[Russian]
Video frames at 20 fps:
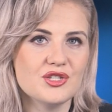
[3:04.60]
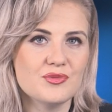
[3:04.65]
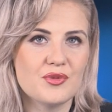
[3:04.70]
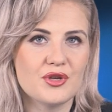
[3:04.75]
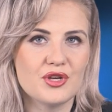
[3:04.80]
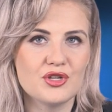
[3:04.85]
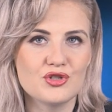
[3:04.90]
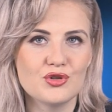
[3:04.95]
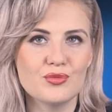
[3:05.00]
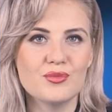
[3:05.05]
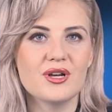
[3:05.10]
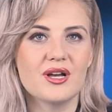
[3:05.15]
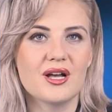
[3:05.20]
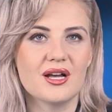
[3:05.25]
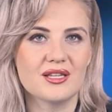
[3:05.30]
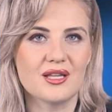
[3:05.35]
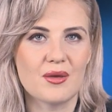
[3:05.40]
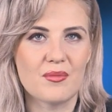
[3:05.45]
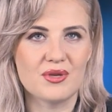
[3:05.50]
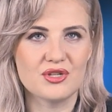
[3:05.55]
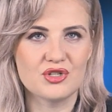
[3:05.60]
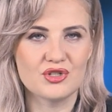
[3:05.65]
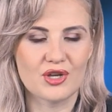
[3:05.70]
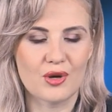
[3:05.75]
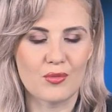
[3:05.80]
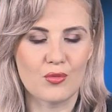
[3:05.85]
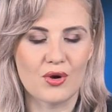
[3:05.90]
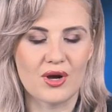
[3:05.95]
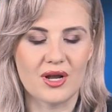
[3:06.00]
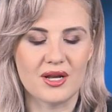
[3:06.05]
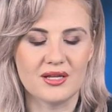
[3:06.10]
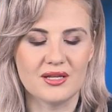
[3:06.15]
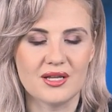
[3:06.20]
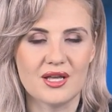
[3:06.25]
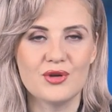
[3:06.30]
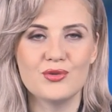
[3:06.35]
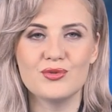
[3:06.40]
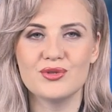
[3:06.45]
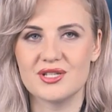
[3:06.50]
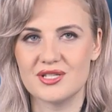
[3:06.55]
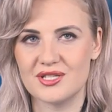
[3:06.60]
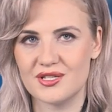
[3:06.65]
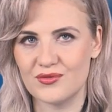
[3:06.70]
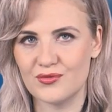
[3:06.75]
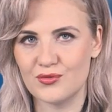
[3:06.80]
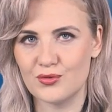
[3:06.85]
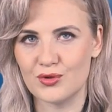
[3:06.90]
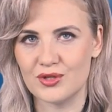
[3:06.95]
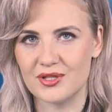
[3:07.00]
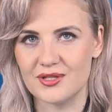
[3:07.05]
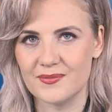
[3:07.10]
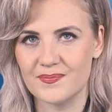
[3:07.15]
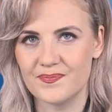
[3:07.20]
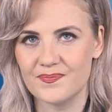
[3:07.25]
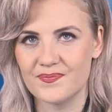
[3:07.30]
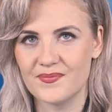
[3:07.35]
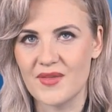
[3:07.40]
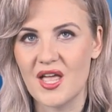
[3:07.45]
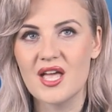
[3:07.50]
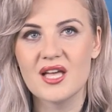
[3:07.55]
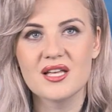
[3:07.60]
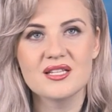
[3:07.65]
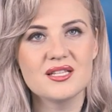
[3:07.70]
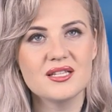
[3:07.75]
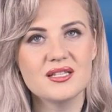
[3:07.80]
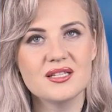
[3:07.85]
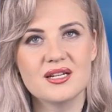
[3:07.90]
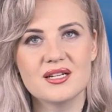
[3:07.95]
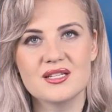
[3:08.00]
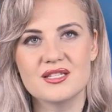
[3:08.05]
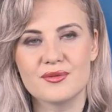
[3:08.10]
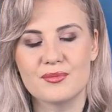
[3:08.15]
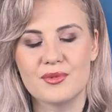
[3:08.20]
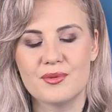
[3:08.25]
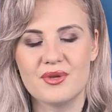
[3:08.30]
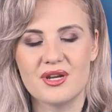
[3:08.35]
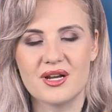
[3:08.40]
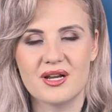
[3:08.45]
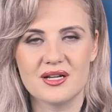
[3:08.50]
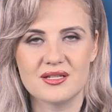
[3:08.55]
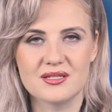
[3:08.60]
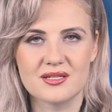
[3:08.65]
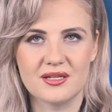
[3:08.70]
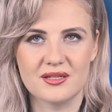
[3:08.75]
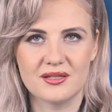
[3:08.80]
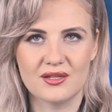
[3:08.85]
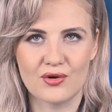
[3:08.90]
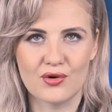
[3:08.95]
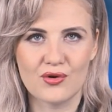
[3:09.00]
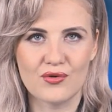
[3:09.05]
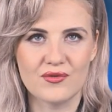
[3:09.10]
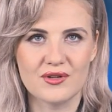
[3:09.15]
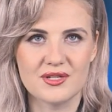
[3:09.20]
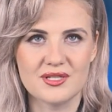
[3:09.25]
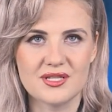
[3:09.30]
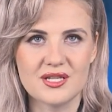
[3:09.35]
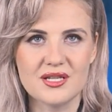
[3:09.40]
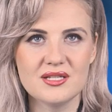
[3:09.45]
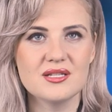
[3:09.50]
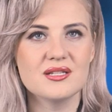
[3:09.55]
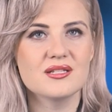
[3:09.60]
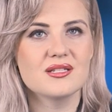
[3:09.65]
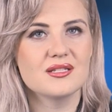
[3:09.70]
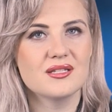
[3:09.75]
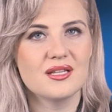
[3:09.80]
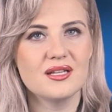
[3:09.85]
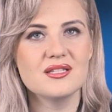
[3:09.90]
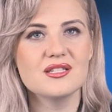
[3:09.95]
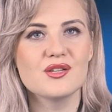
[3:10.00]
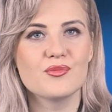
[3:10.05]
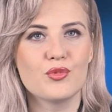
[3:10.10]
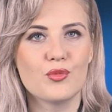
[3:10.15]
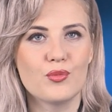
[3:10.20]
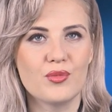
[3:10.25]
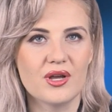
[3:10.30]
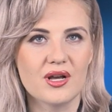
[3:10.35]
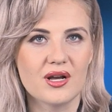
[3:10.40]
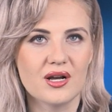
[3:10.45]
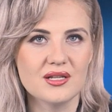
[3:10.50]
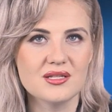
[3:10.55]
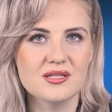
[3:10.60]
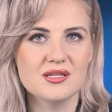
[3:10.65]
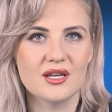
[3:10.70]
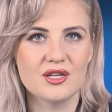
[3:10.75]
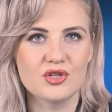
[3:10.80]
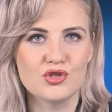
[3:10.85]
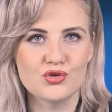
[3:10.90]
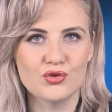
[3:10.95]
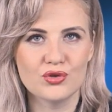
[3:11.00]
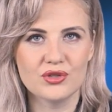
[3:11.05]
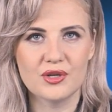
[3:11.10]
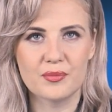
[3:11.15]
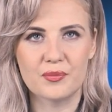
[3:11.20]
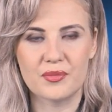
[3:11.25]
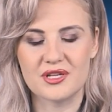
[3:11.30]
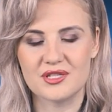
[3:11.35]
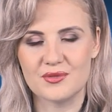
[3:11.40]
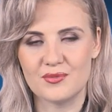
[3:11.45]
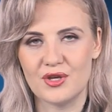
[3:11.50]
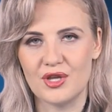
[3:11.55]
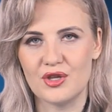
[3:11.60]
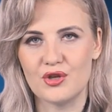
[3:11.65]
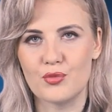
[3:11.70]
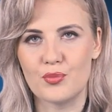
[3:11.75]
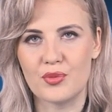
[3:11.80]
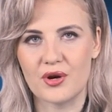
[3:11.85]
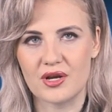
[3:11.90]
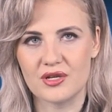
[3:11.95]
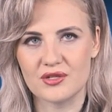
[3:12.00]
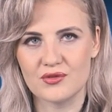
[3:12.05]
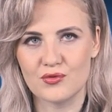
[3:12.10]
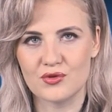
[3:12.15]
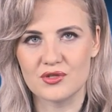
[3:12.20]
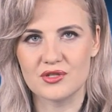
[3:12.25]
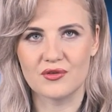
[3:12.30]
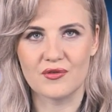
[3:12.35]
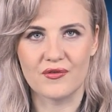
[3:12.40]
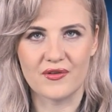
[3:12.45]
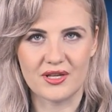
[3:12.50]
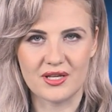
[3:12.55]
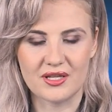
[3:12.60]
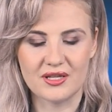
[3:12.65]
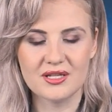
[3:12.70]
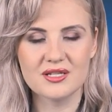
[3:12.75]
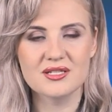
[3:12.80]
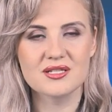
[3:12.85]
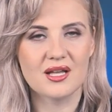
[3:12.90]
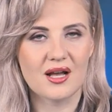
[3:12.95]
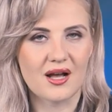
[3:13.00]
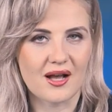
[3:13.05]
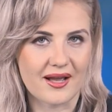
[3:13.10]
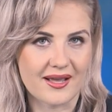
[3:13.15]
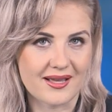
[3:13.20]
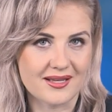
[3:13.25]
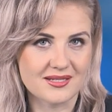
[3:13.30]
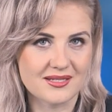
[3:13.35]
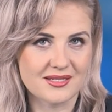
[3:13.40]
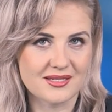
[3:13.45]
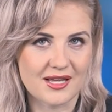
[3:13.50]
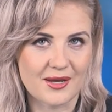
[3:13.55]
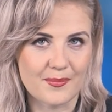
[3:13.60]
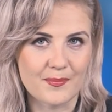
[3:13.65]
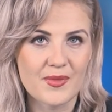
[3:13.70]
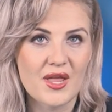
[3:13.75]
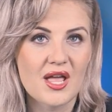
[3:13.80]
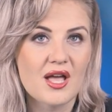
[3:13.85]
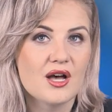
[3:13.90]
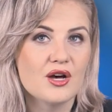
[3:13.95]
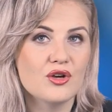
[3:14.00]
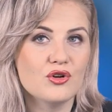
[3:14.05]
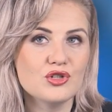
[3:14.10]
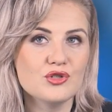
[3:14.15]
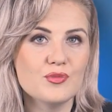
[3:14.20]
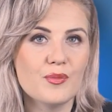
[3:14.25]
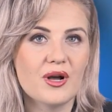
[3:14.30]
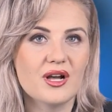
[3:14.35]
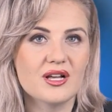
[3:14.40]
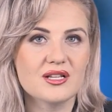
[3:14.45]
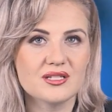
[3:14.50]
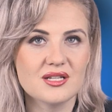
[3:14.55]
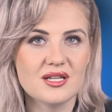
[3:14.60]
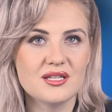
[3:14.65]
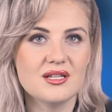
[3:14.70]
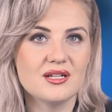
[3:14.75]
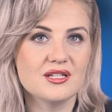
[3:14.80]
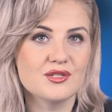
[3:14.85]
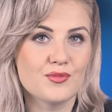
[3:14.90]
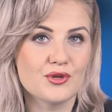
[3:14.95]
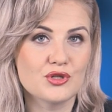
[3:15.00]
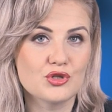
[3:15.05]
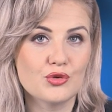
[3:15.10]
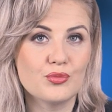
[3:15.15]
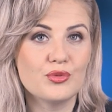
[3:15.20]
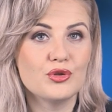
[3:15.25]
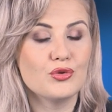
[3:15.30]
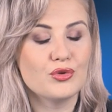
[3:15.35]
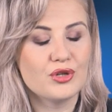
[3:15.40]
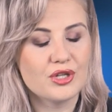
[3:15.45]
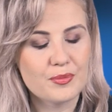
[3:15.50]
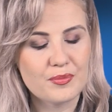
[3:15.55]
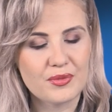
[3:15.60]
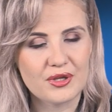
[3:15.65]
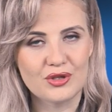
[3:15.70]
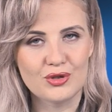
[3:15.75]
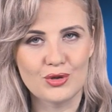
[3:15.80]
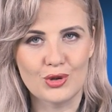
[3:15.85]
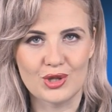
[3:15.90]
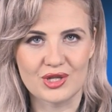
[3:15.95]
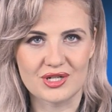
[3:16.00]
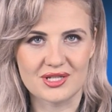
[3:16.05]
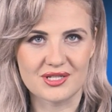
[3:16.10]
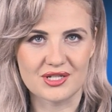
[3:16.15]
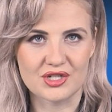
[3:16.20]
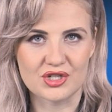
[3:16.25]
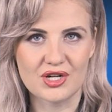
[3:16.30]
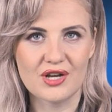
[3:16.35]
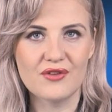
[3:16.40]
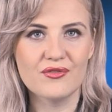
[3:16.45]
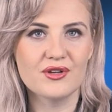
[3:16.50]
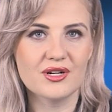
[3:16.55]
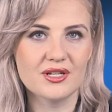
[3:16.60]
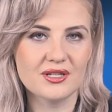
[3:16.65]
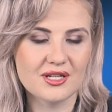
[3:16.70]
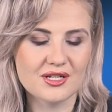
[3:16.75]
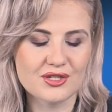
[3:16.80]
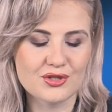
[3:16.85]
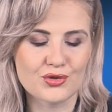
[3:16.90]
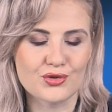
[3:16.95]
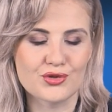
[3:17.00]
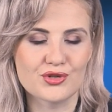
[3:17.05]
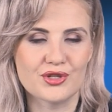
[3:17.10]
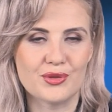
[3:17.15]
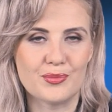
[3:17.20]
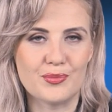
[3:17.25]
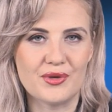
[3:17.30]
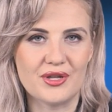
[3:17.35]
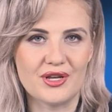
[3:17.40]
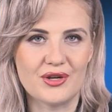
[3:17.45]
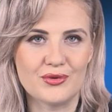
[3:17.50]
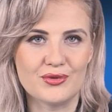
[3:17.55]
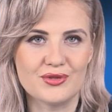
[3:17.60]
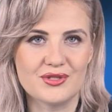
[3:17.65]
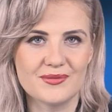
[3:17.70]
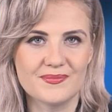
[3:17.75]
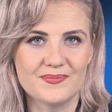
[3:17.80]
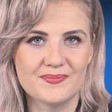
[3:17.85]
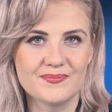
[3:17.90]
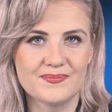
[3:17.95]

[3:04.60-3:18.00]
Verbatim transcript: перейдем к экономическому календарю на сегодня. С открытием американской торговой сессии состоится публикация отчета по изменению производственного индекса ISM. А Рост показателя способен укрепить доллар США в краткосрочном периоде.